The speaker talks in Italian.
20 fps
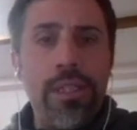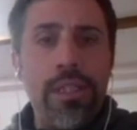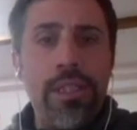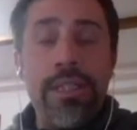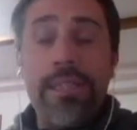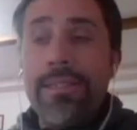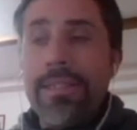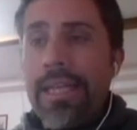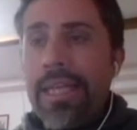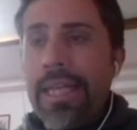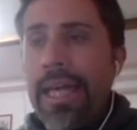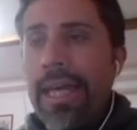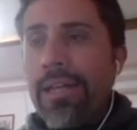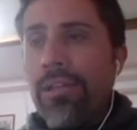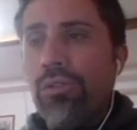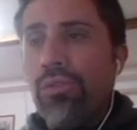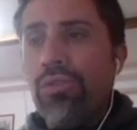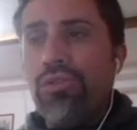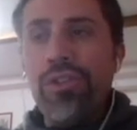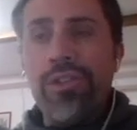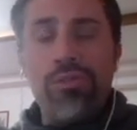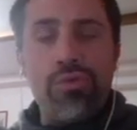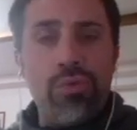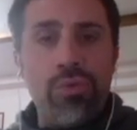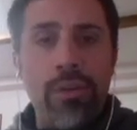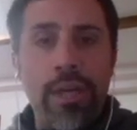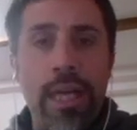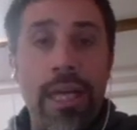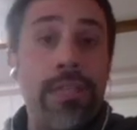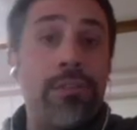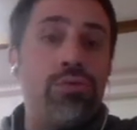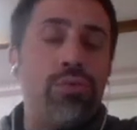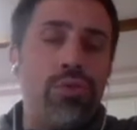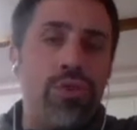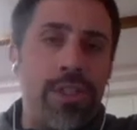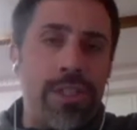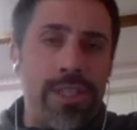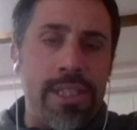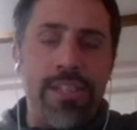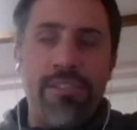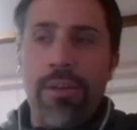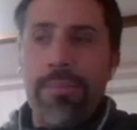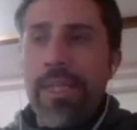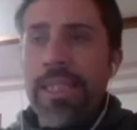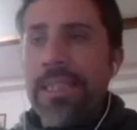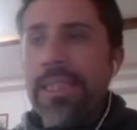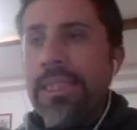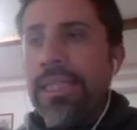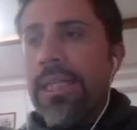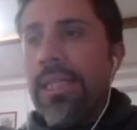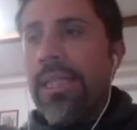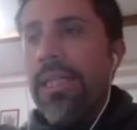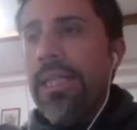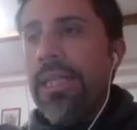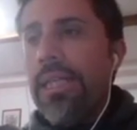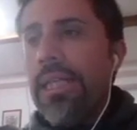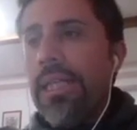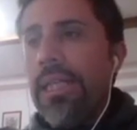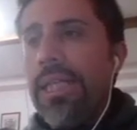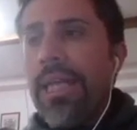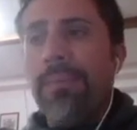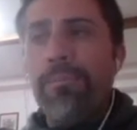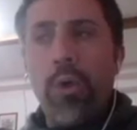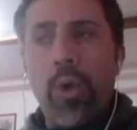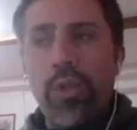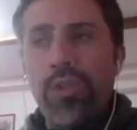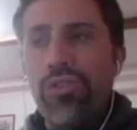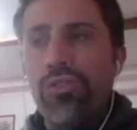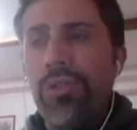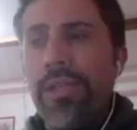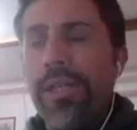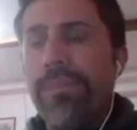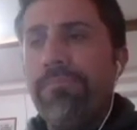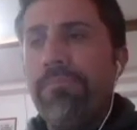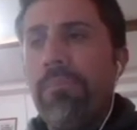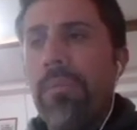insegnato Gesù e successivamente gli Apostoli.